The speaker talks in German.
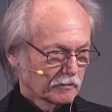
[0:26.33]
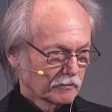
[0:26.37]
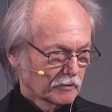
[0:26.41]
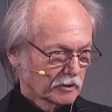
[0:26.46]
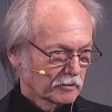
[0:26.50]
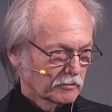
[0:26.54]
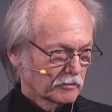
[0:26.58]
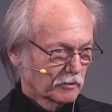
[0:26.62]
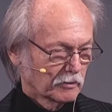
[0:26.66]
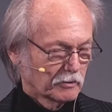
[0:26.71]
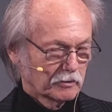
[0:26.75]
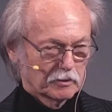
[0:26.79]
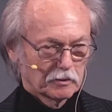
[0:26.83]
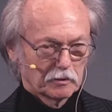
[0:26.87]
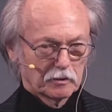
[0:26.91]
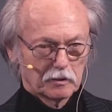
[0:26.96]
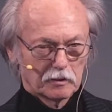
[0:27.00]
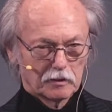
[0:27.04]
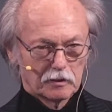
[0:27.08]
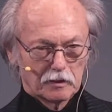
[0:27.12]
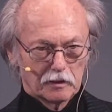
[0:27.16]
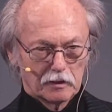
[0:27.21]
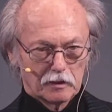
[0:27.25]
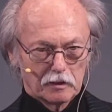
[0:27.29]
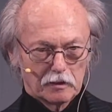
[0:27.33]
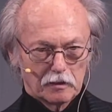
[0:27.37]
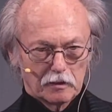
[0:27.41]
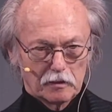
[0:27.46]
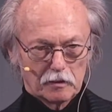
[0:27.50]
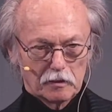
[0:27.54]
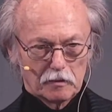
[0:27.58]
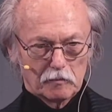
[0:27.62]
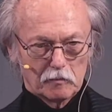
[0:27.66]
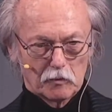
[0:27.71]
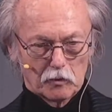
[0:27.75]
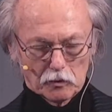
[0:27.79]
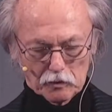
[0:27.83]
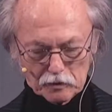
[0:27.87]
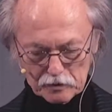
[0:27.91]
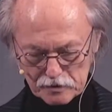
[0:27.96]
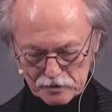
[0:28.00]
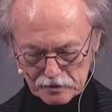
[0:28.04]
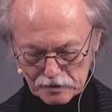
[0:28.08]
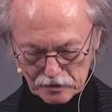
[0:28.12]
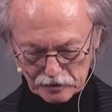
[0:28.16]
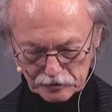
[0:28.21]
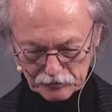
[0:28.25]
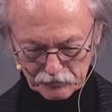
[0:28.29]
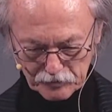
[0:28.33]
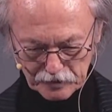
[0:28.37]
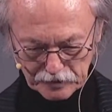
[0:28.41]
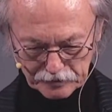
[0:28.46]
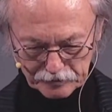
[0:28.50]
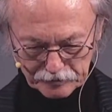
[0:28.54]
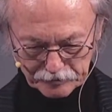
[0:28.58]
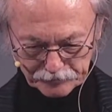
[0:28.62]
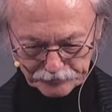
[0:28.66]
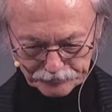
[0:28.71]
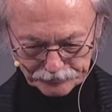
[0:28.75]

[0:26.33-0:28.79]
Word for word: was wir heute Morgen sagen werden.